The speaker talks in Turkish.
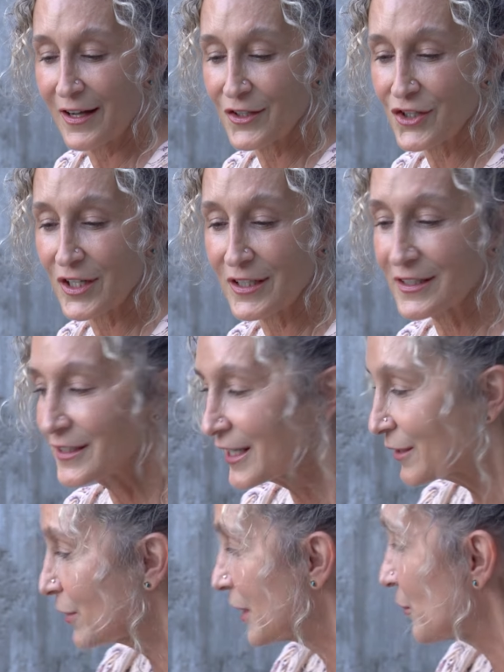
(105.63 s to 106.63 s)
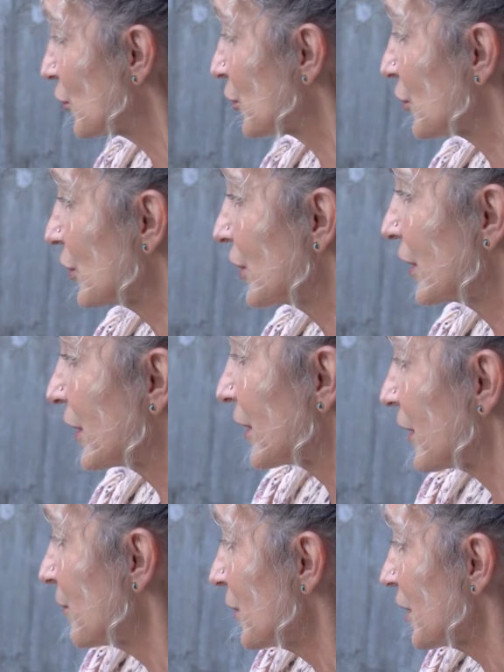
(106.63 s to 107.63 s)
Ancak sen bilemiyorsun
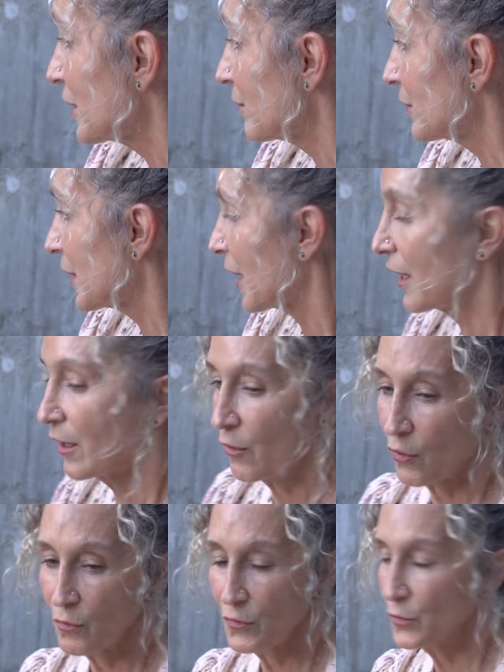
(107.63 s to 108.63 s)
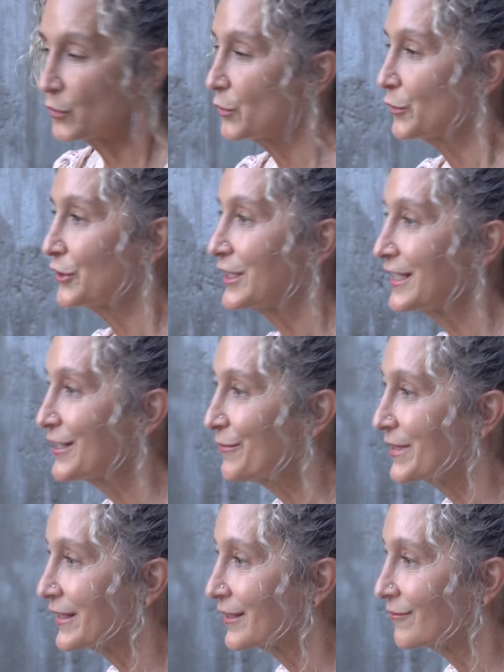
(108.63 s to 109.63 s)
ki kim yanımda, o mu bu mu değil
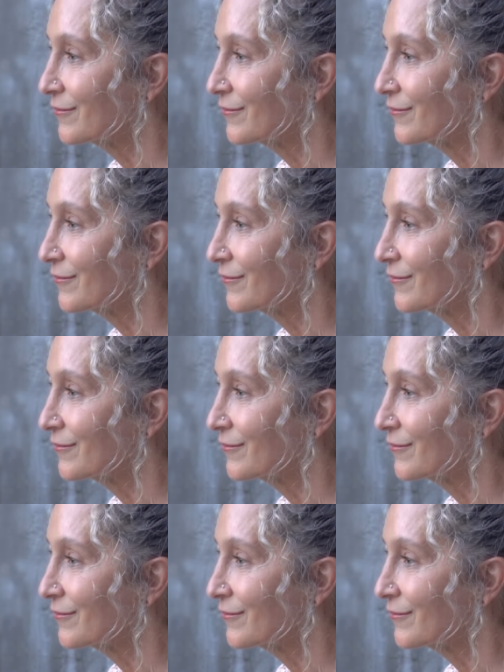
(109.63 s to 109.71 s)
mi?